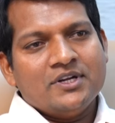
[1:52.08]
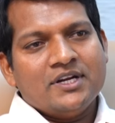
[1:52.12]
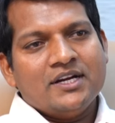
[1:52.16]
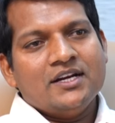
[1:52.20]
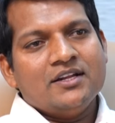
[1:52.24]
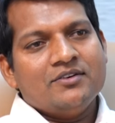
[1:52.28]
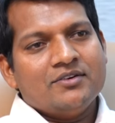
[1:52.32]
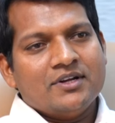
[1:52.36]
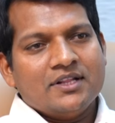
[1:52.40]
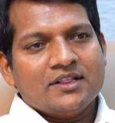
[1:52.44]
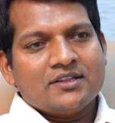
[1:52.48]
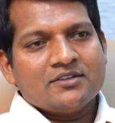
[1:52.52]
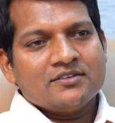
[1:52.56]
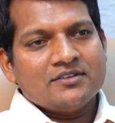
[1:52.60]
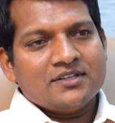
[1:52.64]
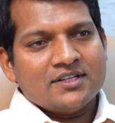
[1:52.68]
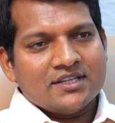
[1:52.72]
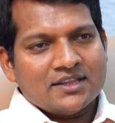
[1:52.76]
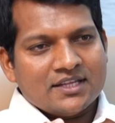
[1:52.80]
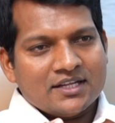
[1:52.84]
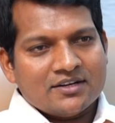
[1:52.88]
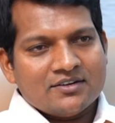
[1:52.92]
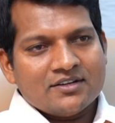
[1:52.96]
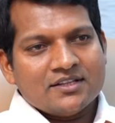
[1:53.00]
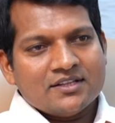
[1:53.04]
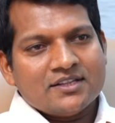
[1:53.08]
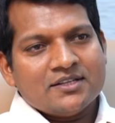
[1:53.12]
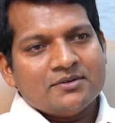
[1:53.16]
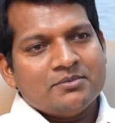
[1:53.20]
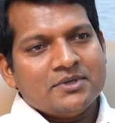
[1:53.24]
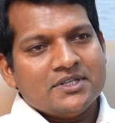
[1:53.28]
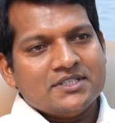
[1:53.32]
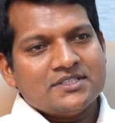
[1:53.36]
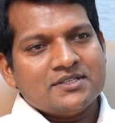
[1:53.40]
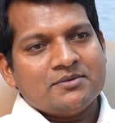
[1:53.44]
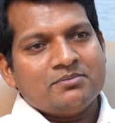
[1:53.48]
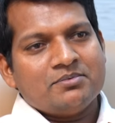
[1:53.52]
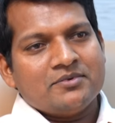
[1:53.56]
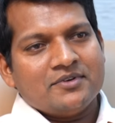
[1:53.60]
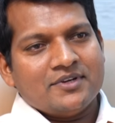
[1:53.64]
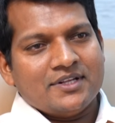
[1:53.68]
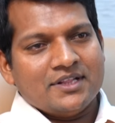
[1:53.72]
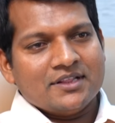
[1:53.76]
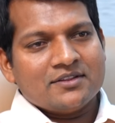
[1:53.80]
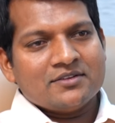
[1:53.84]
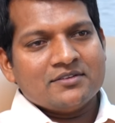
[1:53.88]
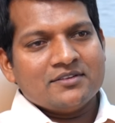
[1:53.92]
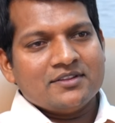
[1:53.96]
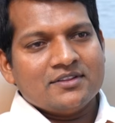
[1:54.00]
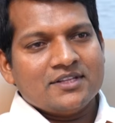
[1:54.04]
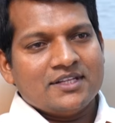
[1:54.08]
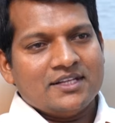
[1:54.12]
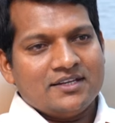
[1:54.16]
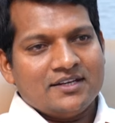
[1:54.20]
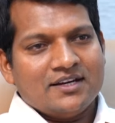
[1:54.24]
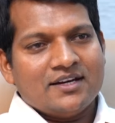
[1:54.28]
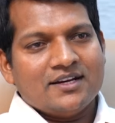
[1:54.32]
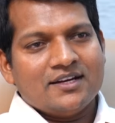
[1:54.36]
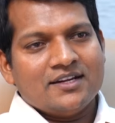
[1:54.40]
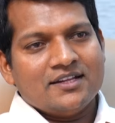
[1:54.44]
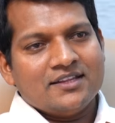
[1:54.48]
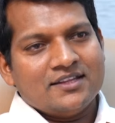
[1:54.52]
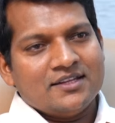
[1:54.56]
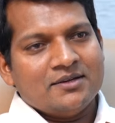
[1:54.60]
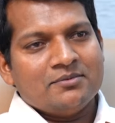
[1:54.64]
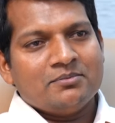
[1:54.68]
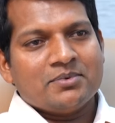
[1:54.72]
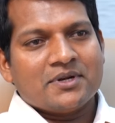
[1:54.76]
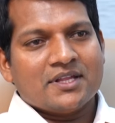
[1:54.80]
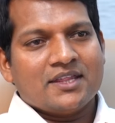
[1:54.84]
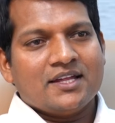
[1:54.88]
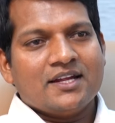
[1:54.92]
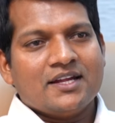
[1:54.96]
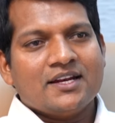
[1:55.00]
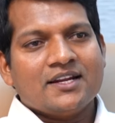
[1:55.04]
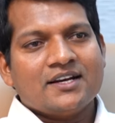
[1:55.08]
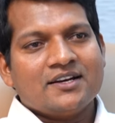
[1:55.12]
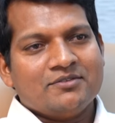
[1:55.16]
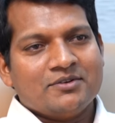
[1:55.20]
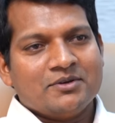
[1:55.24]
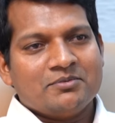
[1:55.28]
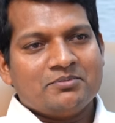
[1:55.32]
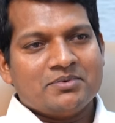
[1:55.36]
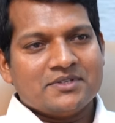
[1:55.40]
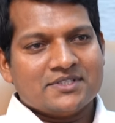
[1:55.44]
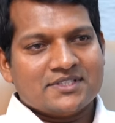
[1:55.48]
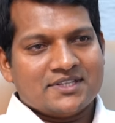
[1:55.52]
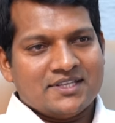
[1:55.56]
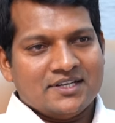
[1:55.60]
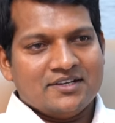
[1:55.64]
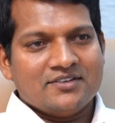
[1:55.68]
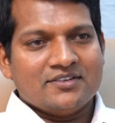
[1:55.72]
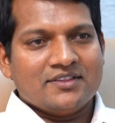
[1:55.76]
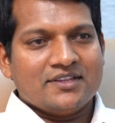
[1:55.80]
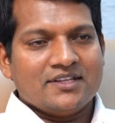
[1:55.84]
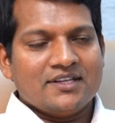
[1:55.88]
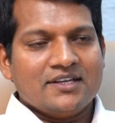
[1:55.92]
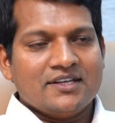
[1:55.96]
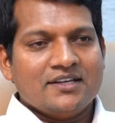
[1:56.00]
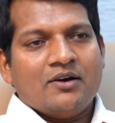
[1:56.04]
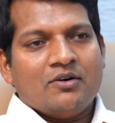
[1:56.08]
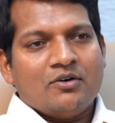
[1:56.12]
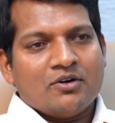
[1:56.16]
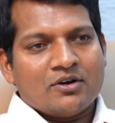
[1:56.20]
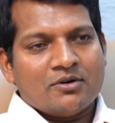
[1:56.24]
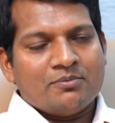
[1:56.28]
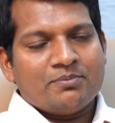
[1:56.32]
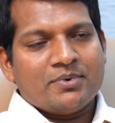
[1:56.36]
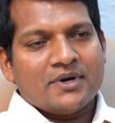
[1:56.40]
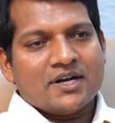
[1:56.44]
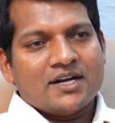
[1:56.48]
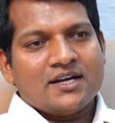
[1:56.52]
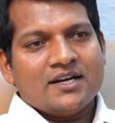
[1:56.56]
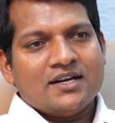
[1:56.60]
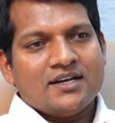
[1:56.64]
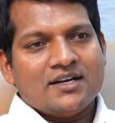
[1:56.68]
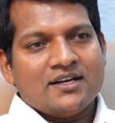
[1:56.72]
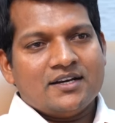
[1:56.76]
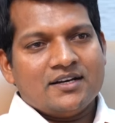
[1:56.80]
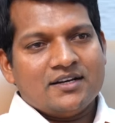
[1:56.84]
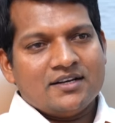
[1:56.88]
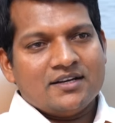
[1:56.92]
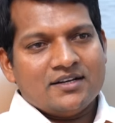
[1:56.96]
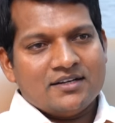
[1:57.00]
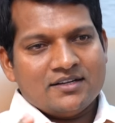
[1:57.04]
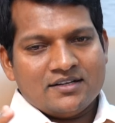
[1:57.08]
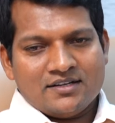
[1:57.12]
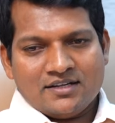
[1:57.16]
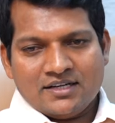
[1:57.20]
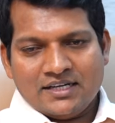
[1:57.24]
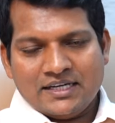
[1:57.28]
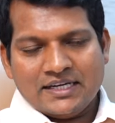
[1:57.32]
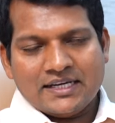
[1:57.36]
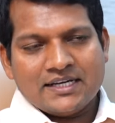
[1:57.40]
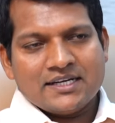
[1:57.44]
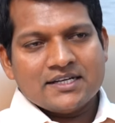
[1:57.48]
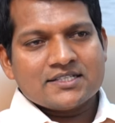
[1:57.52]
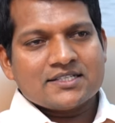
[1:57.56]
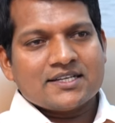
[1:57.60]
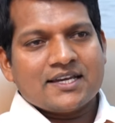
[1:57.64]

ఈడీ e వెళ్తుంది తర్వాత బీజేపీ వెళ్తుంది అనేది ప్రధానంగా వినిపిస్తూ ఉంది ఒక పక్క లిక్కర్